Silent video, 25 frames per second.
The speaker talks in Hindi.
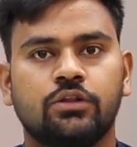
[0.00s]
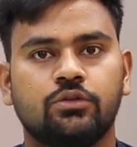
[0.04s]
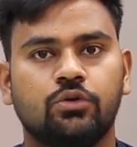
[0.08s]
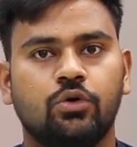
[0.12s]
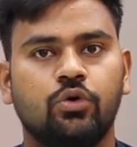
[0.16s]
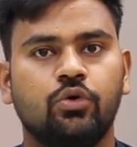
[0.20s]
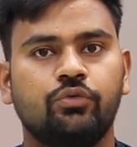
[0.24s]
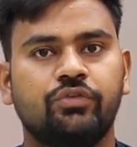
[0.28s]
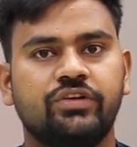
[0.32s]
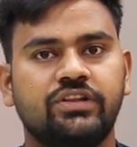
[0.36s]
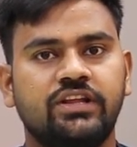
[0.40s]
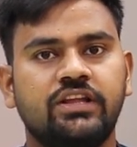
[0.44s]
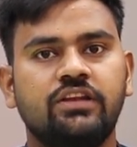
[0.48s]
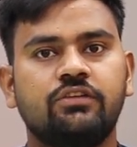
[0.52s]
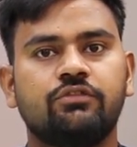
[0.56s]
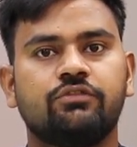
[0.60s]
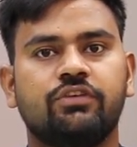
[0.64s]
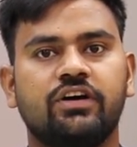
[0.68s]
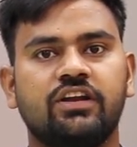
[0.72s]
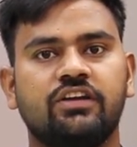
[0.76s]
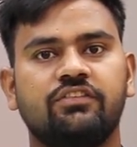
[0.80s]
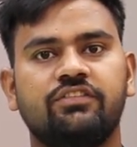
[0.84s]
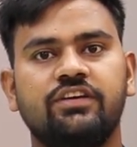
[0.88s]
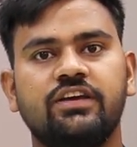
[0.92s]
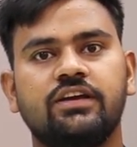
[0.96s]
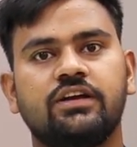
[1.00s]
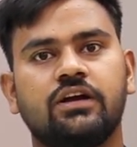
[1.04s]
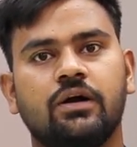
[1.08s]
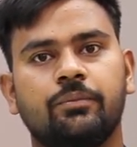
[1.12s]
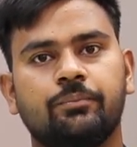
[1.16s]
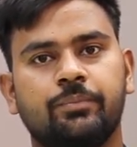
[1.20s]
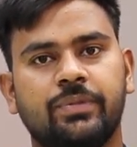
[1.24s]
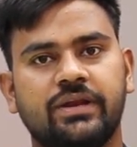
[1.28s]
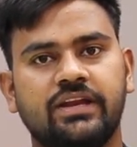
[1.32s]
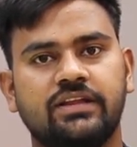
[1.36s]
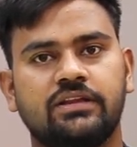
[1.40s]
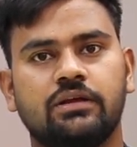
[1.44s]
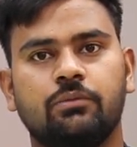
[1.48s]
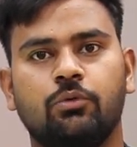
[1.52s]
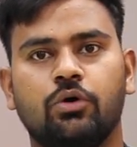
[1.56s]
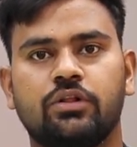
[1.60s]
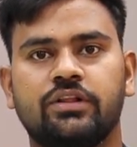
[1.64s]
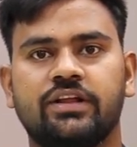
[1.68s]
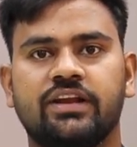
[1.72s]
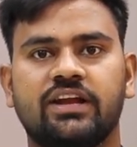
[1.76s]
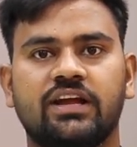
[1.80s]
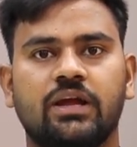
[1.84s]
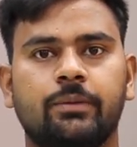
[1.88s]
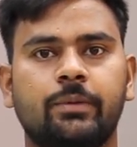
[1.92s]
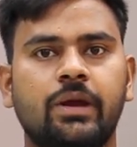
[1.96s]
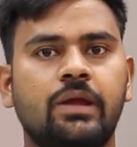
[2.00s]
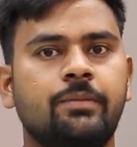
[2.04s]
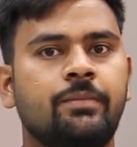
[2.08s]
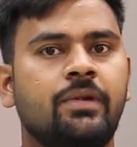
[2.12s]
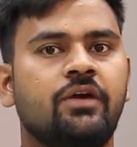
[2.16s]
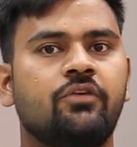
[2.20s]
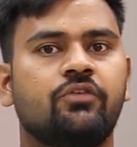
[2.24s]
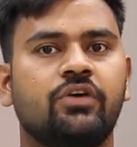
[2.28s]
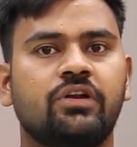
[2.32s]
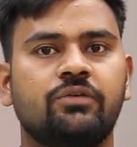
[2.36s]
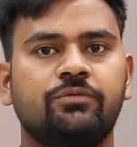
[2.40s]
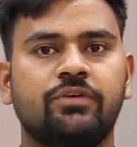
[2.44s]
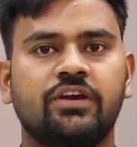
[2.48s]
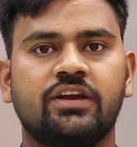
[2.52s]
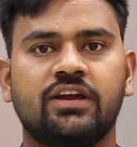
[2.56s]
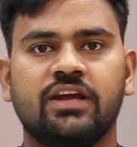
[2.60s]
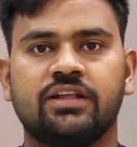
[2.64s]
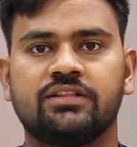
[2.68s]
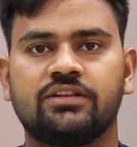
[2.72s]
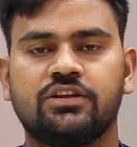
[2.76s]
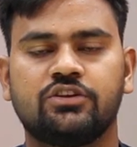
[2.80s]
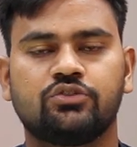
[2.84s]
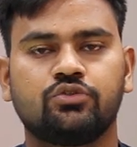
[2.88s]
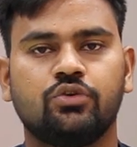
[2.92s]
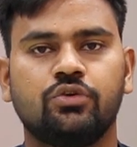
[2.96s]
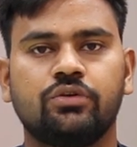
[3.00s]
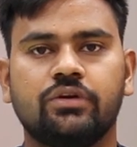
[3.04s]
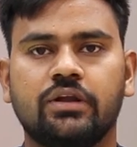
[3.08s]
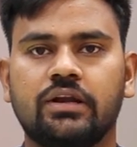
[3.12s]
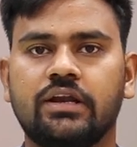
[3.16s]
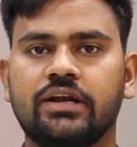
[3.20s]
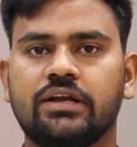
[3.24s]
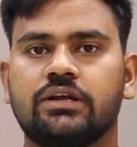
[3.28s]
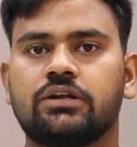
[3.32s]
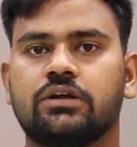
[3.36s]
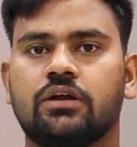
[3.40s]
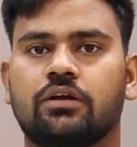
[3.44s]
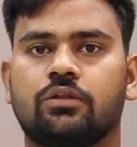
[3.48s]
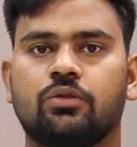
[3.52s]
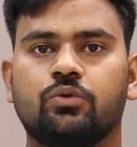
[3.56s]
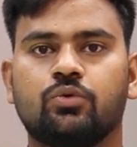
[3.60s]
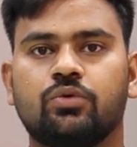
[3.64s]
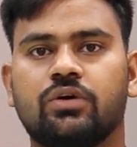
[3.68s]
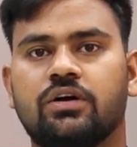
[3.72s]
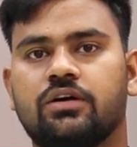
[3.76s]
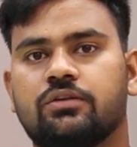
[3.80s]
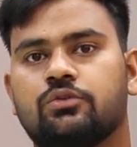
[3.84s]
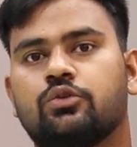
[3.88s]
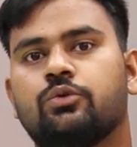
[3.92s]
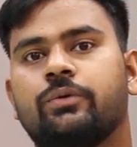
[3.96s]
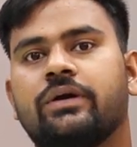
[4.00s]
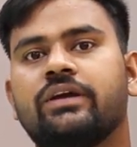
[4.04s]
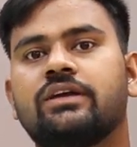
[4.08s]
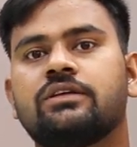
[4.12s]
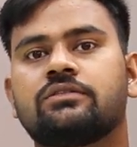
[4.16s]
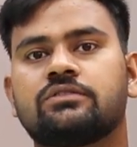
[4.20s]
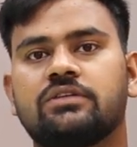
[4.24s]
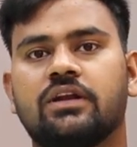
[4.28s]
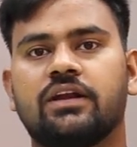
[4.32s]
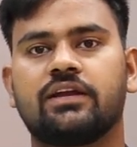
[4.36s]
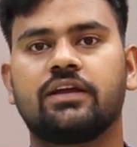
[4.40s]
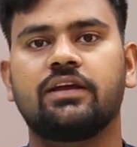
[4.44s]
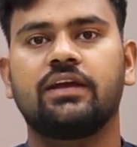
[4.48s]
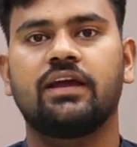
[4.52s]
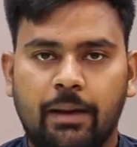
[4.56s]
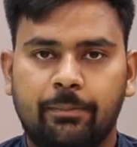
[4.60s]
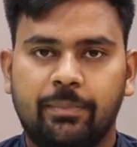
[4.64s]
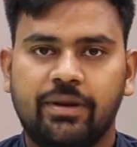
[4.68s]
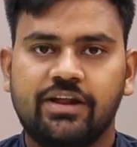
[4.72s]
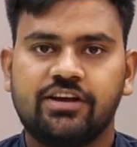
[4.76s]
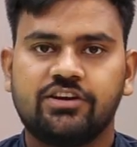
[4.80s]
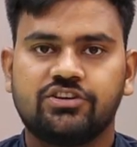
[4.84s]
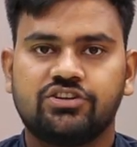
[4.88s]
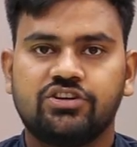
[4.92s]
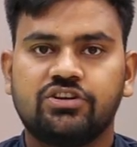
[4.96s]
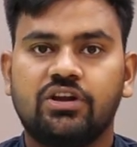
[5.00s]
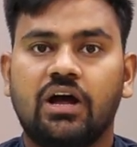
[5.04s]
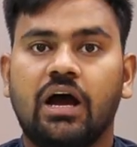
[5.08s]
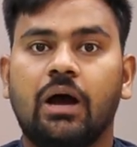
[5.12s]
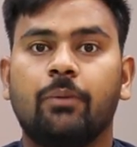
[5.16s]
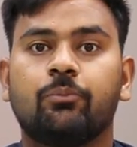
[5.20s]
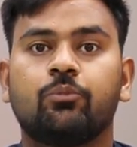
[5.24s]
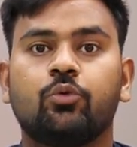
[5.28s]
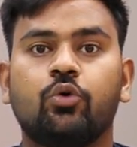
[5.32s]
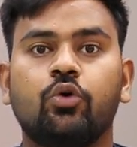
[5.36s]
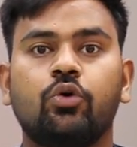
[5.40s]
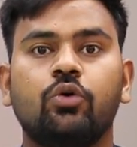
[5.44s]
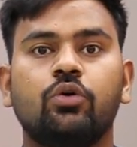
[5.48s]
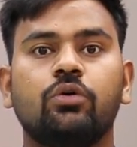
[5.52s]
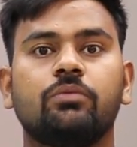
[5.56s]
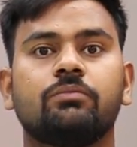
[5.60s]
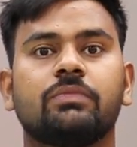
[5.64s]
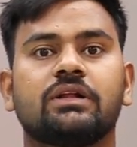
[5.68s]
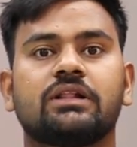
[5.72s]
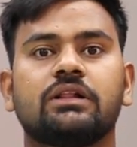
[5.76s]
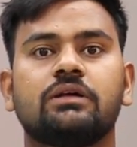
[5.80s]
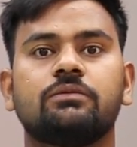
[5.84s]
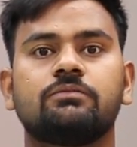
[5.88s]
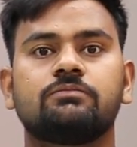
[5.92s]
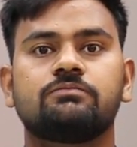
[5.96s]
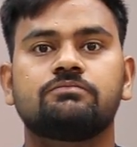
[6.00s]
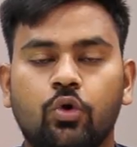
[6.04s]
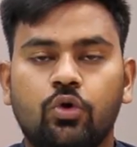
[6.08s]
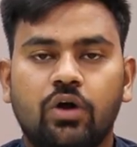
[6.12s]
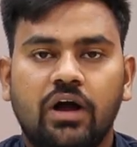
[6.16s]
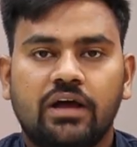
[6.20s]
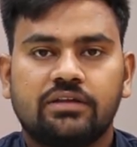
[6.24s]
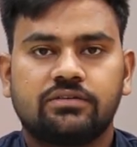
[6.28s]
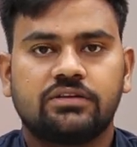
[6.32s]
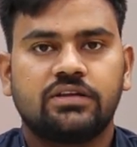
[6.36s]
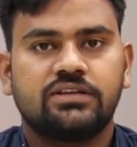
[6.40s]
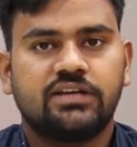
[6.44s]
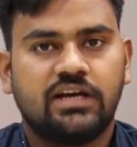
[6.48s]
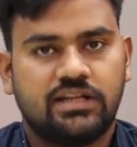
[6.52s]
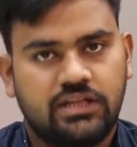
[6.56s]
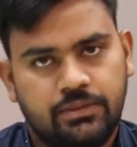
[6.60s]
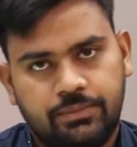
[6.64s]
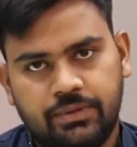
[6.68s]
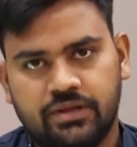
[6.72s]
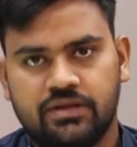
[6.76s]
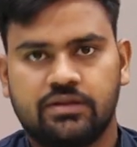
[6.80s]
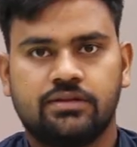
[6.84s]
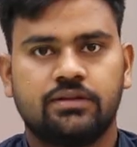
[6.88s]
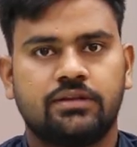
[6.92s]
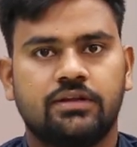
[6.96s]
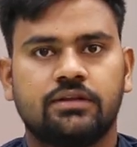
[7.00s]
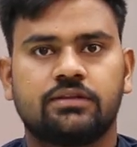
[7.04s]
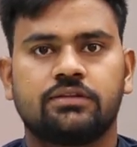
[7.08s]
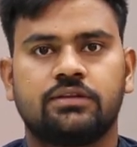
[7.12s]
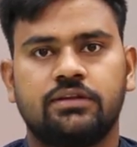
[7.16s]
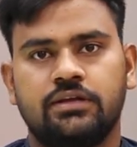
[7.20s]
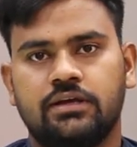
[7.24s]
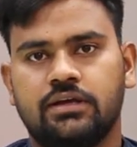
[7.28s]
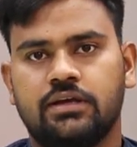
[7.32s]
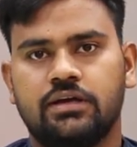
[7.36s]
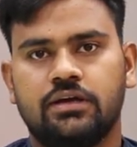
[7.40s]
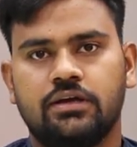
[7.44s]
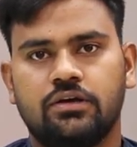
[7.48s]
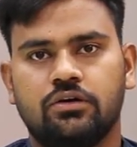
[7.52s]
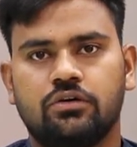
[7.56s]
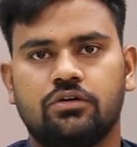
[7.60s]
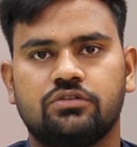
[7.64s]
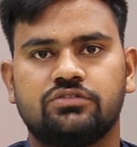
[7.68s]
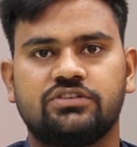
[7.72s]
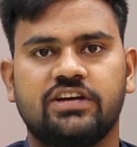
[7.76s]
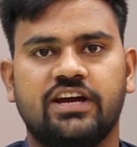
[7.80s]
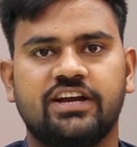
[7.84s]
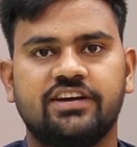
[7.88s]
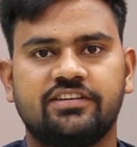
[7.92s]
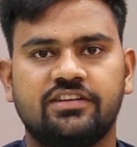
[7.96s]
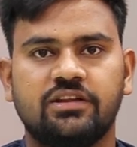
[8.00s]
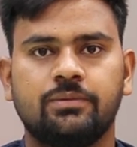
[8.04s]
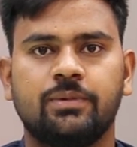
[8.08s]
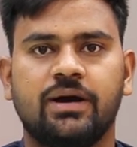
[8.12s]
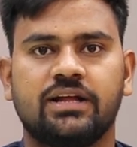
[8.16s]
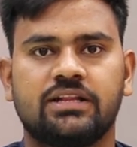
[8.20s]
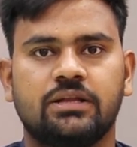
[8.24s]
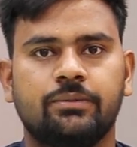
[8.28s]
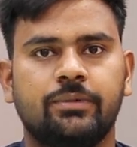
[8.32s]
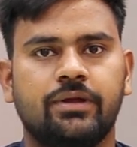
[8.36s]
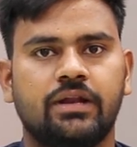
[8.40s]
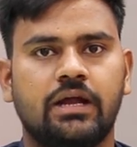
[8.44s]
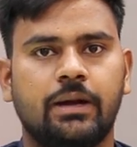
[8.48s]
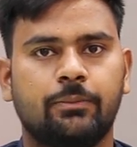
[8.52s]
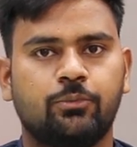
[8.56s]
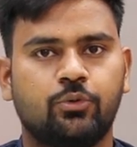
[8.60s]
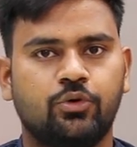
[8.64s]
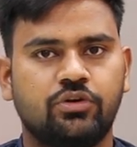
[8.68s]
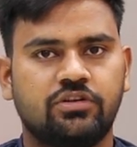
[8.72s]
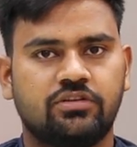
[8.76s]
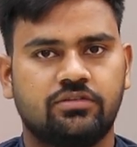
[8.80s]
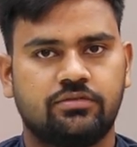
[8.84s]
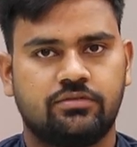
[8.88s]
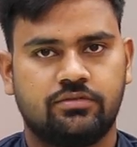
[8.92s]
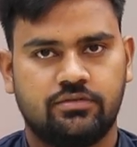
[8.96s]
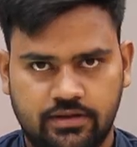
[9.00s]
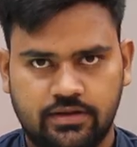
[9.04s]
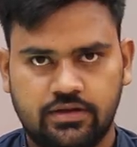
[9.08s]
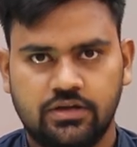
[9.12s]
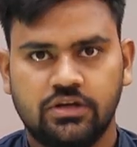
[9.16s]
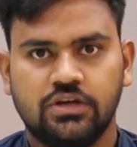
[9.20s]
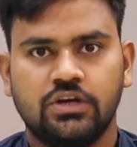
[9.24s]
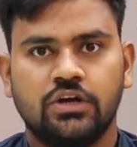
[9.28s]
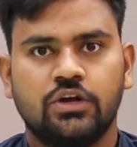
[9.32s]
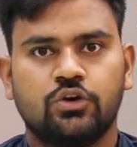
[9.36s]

तो विद इन वन वीक कंपनी से बोल देना कि भाई मैं वन वीक के अंदर इसको डिलीट कर दूंगा तो भाई इस तरह की एप्लीकेशन आपको मतलब औकात से ज़्यादा पैसे दे देती हैं और जाहिर सी बात है मैंने आपको इससे